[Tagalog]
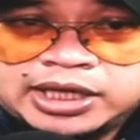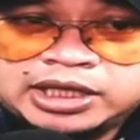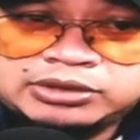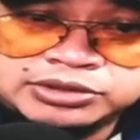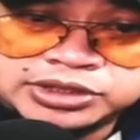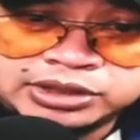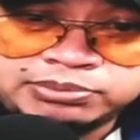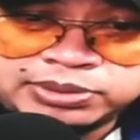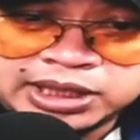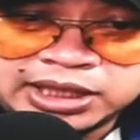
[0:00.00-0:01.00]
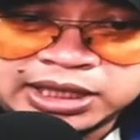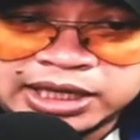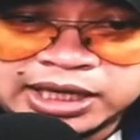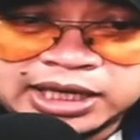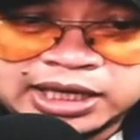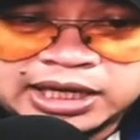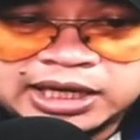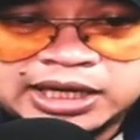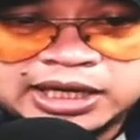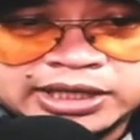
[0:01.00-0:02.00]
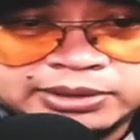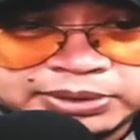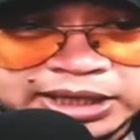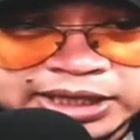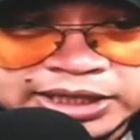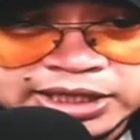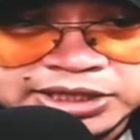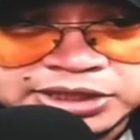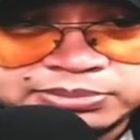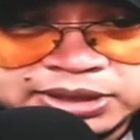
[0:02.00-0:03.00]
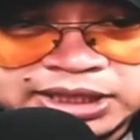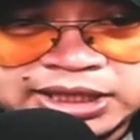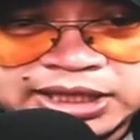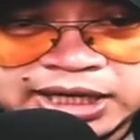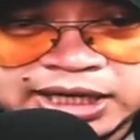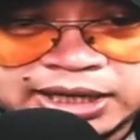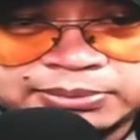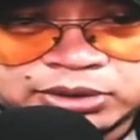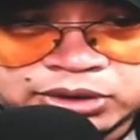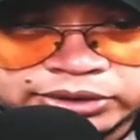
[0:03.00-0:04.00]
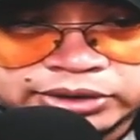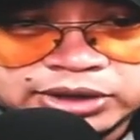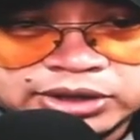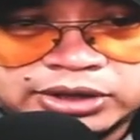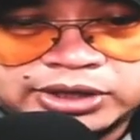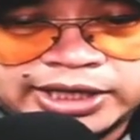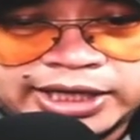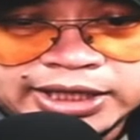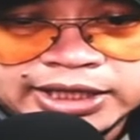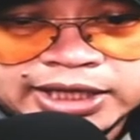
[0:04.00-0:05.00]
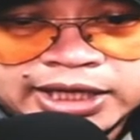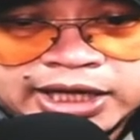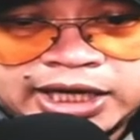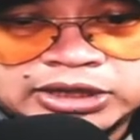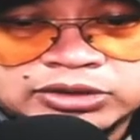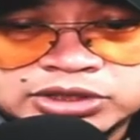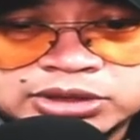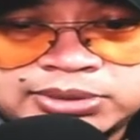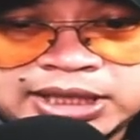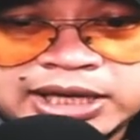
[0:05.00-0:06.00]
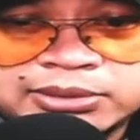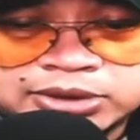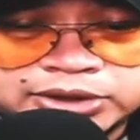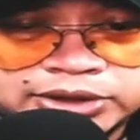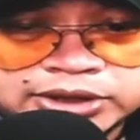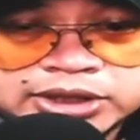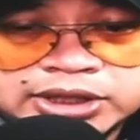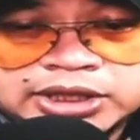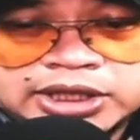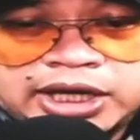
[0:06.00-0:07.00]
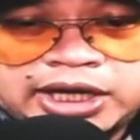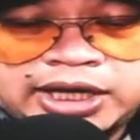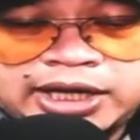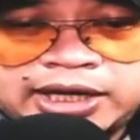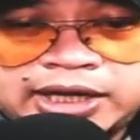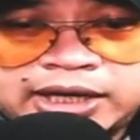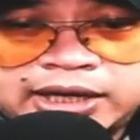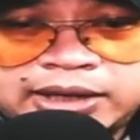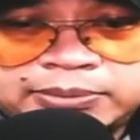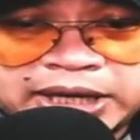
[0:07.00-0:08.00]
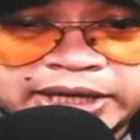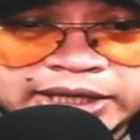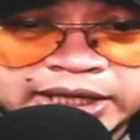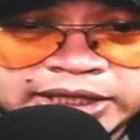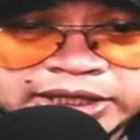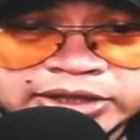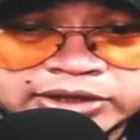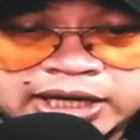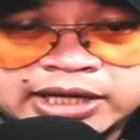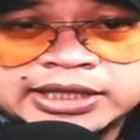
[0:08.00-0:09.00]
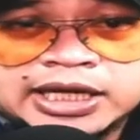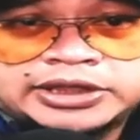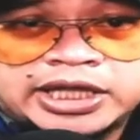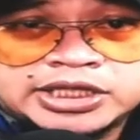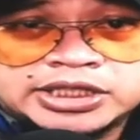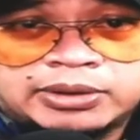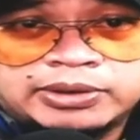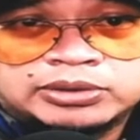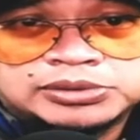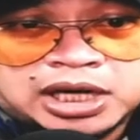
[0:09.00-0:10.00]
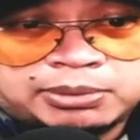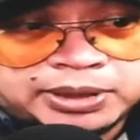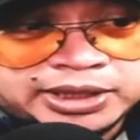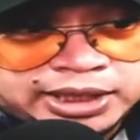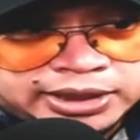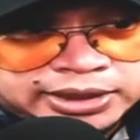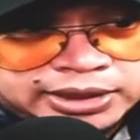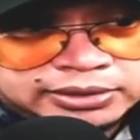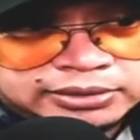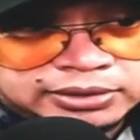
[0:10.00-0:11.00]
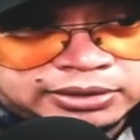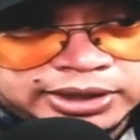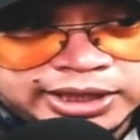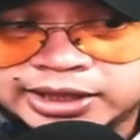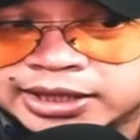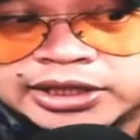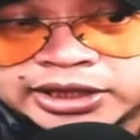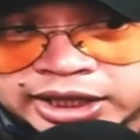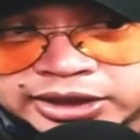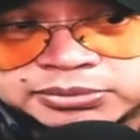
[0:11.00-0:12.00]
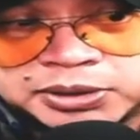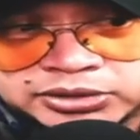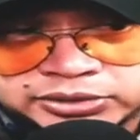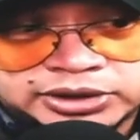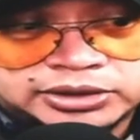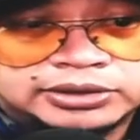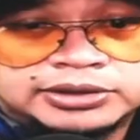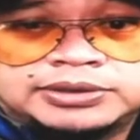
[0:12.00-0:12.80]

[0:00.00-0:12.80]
Etong si Bilya, ayan pangalan niya, si Bilya Moore. Okay? Etong si Bilya Moore, eh, pakinggan ninyo ha, nag-text daw ito sa kapatid. Okay, nag-text, panoorin nyo.